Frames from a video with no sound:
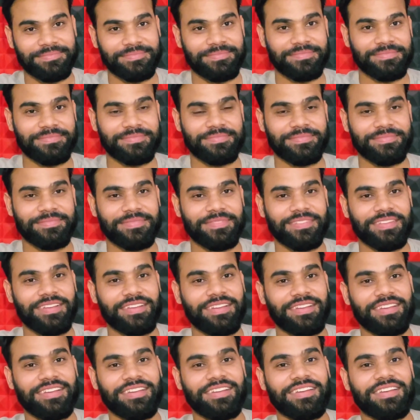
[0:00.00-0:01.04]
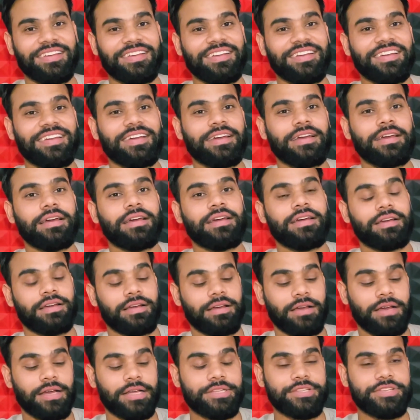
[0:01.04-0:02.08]
बढ़िया भाई बढ़िया
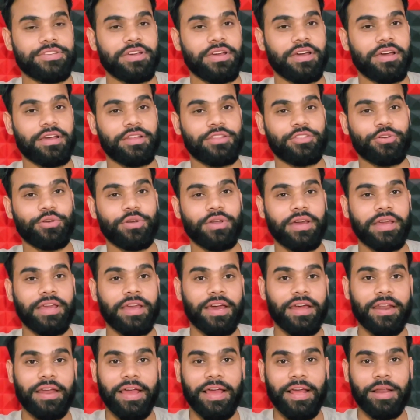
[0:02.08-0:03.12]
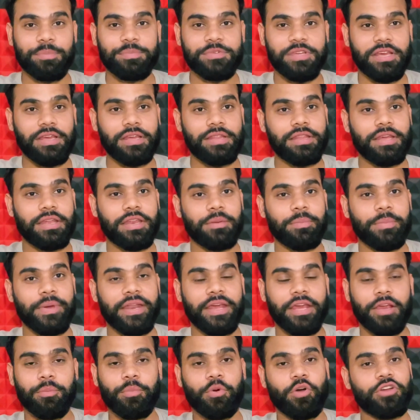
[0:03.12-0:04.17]
अच्छा थोड़ा यार हेल्प चाहिए तेरी मैंने
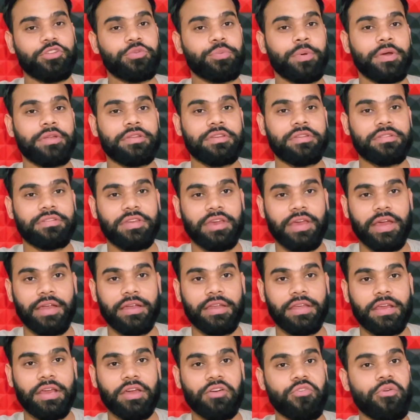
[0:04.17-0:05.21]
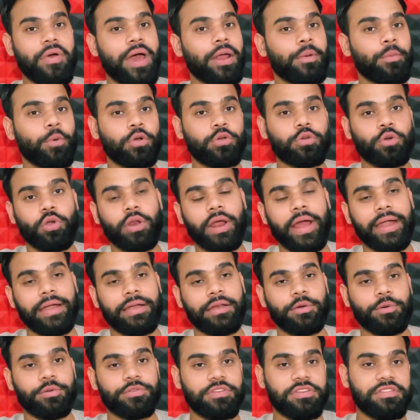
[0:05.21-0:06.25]
एक वॉच परचेज किया है ठीक है फायरबोल्ट कोलाइड
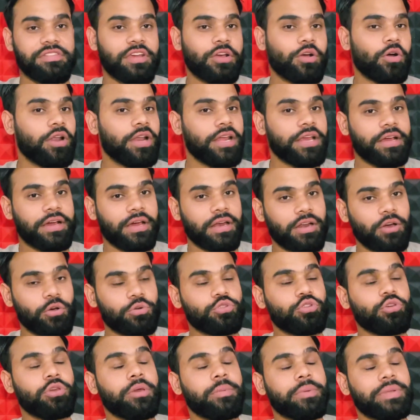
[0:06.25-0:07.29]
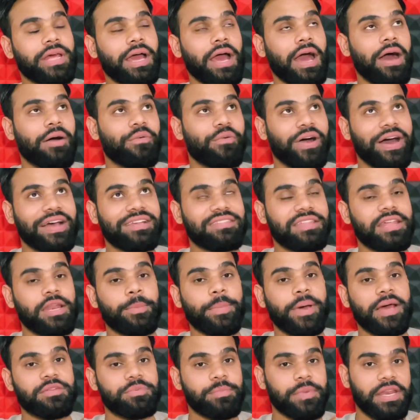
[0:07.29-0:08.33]
उसी से कॉलिंग कर रहा हूँ तो ये बता आवाज तेरे
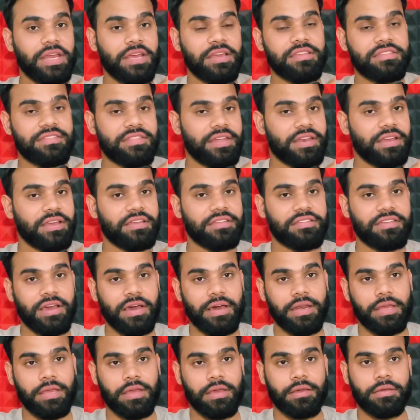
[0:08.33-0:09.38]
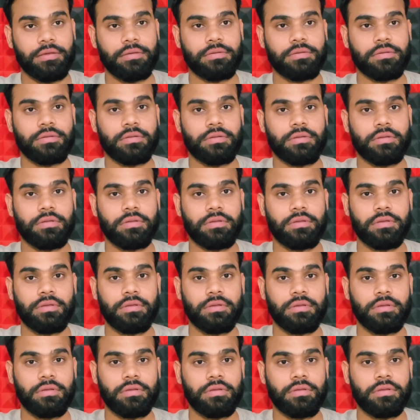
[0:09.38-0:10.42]
पास मेरी किस तरीके से आ रही है
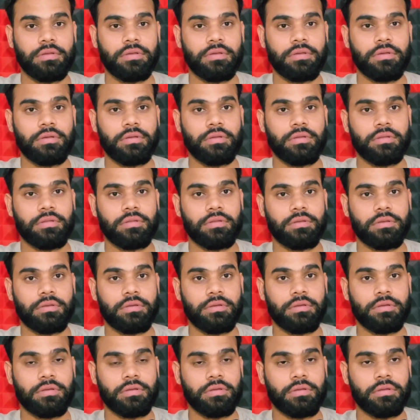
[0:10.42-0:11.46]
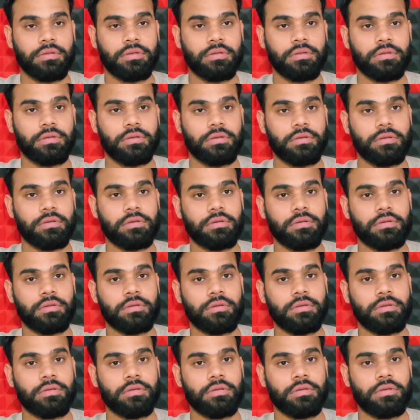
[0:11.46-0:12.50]
आवाज तो काफी ज्यादा क्लियर है
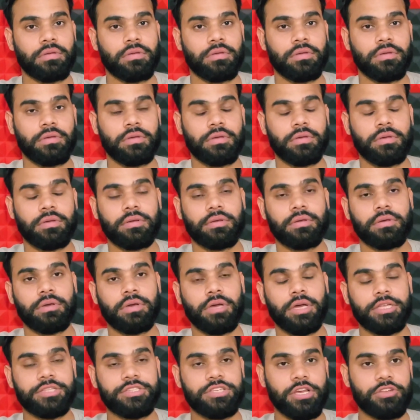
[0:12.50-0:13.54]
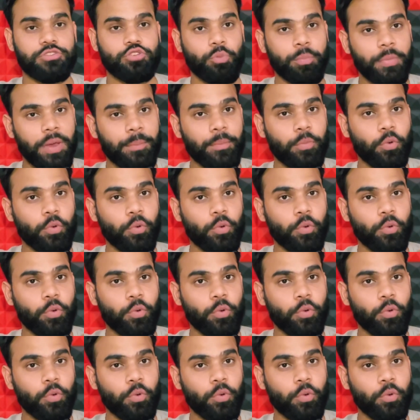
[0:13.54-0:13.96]
अच्छा जो मैं